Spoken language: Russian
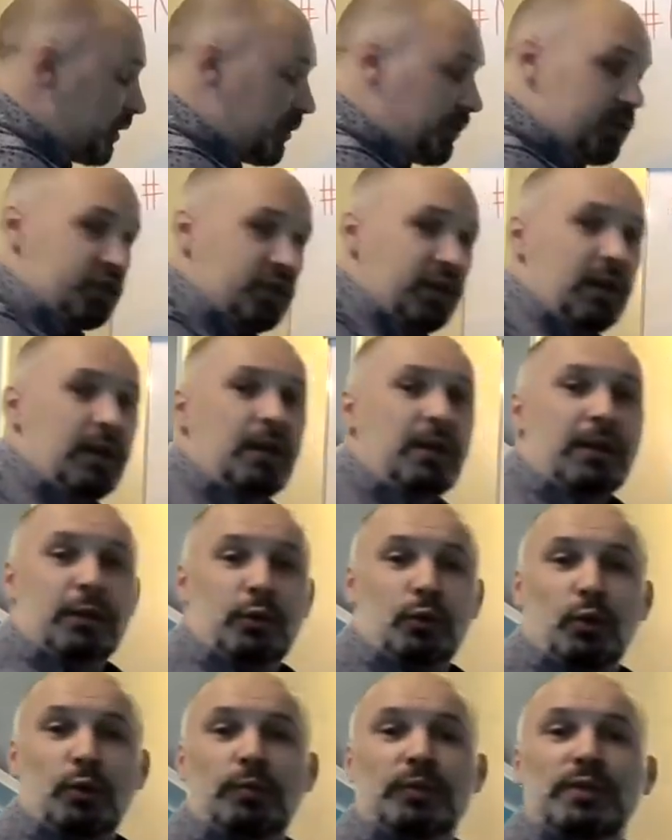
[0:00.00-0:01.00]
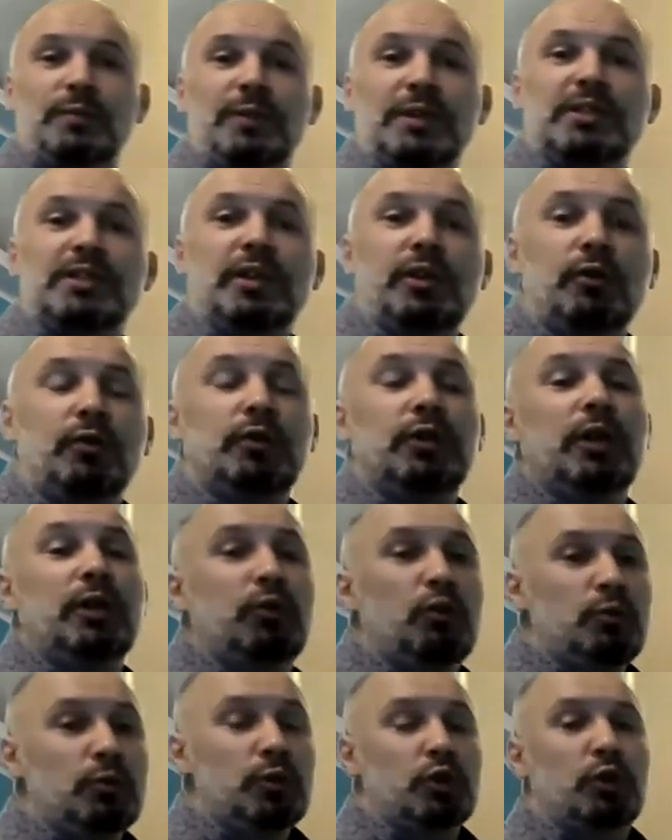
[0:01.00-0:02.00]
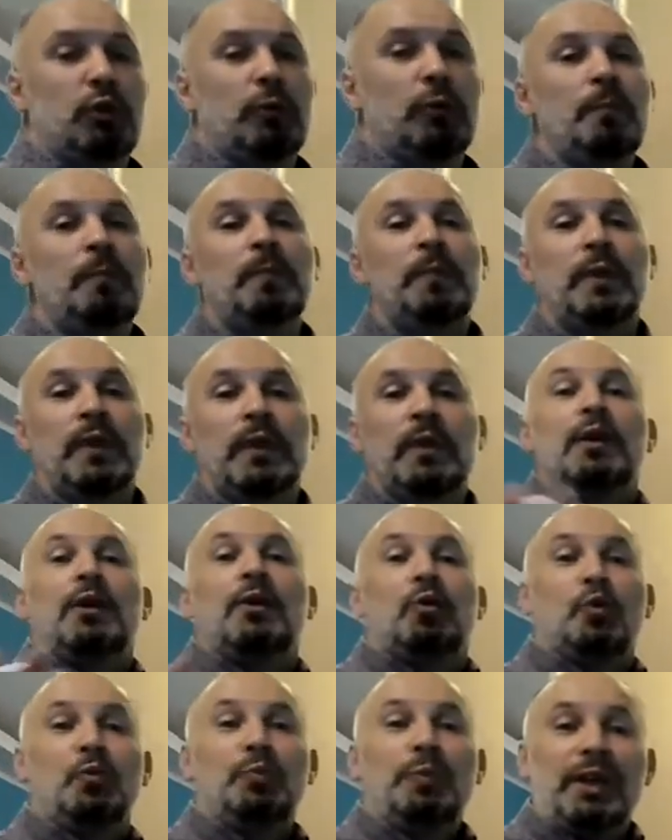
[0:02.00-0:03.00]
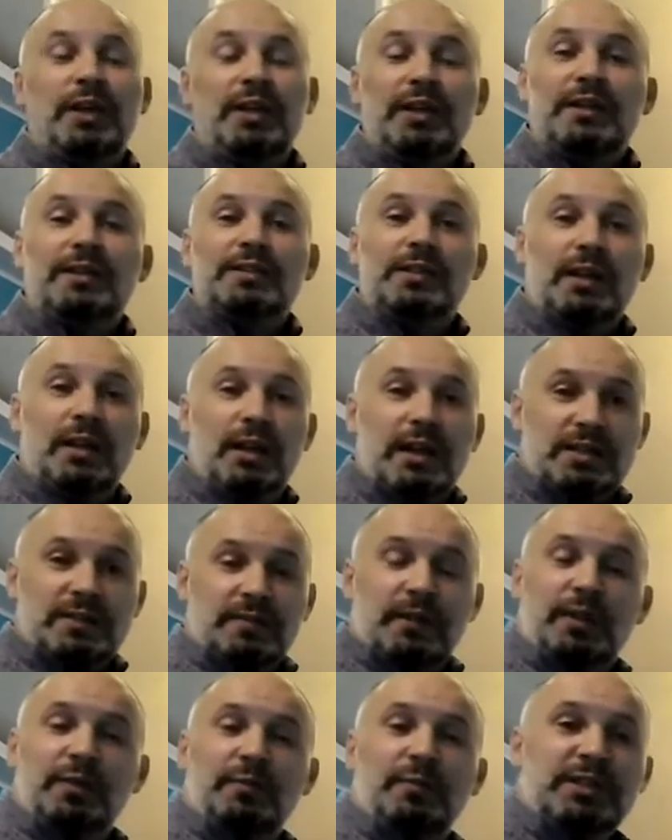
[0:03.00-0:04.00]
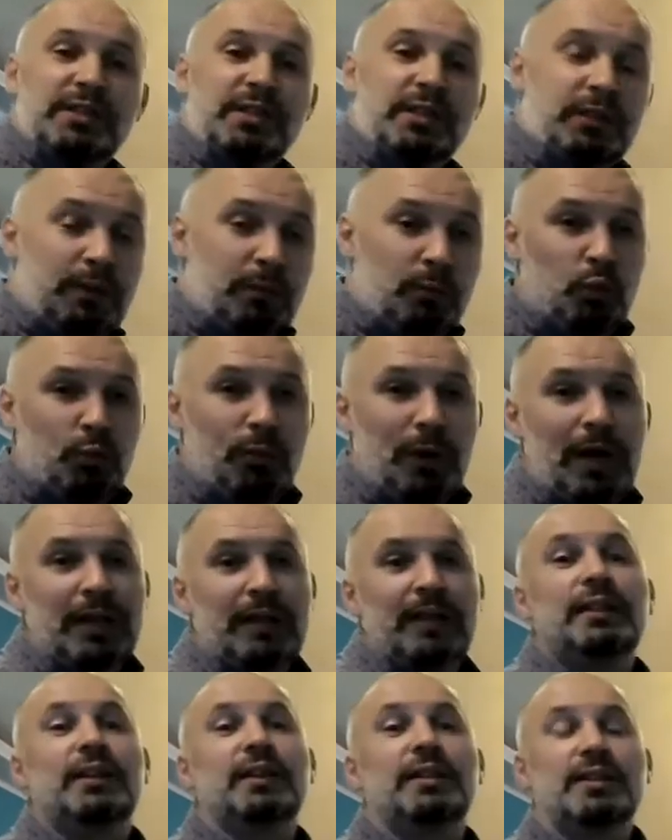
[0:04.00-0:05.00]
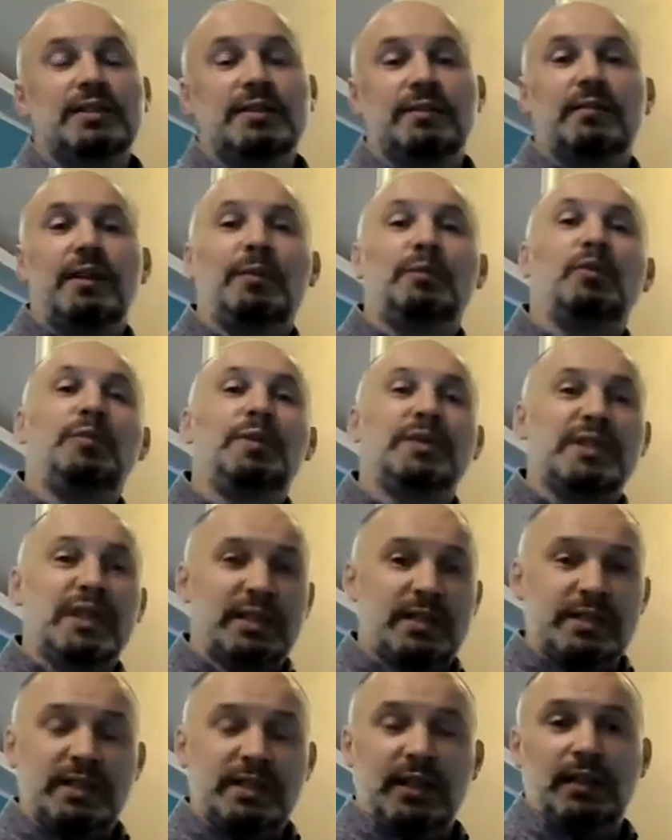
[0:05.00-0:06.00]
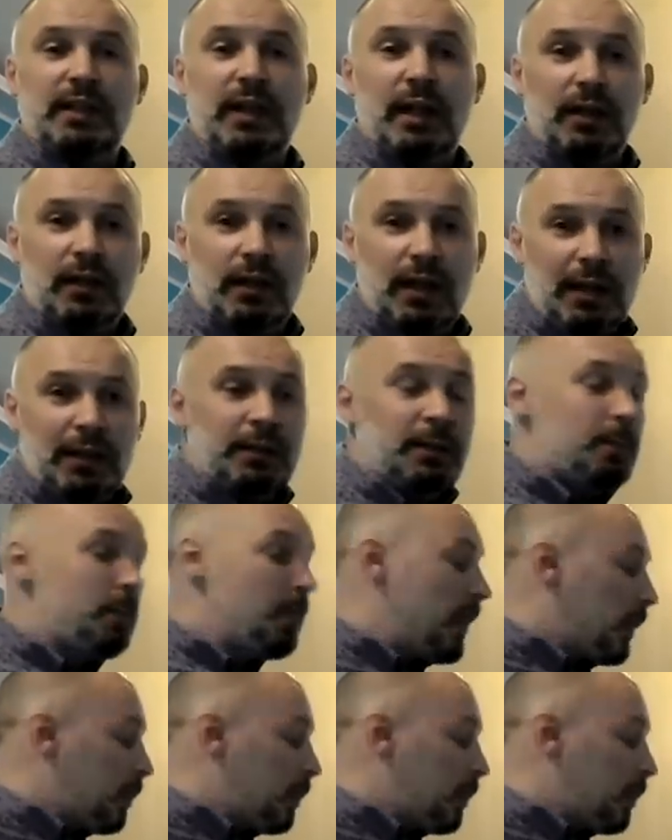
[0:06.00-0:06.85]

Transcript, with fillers: вилочка, которая демонстрирует о том, что умение излагать свои мысли на бумаге, так называемый писательский талант.